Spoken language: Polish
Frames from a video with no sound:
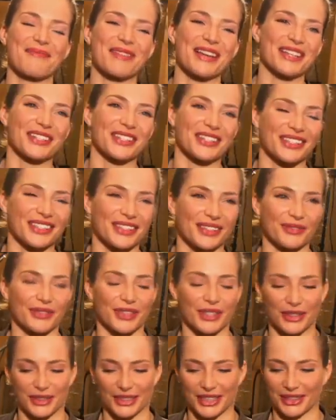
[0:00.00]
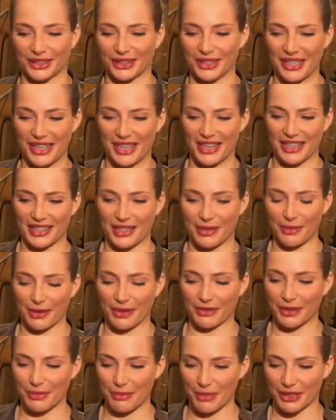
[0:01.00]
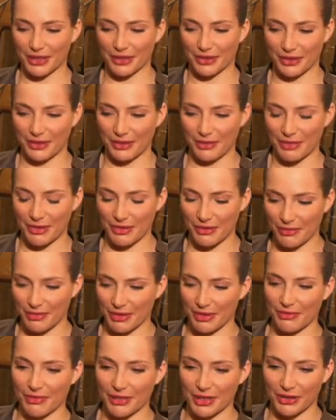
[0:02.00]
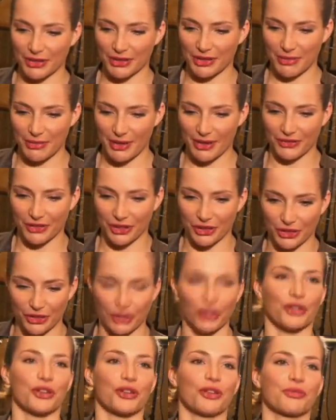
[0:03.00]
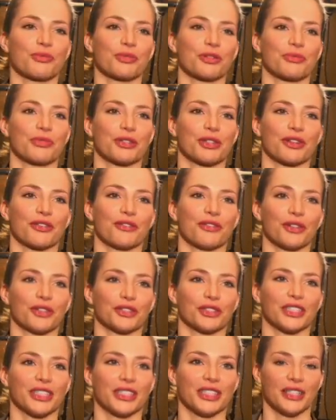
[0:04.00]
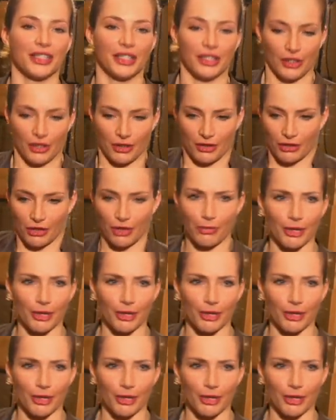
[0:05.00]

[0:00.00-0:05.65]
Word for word: mężczyzn. Wygląda to naprawdę bardzo, bardzo zabawnie. Stoją przy mikrofonie. Do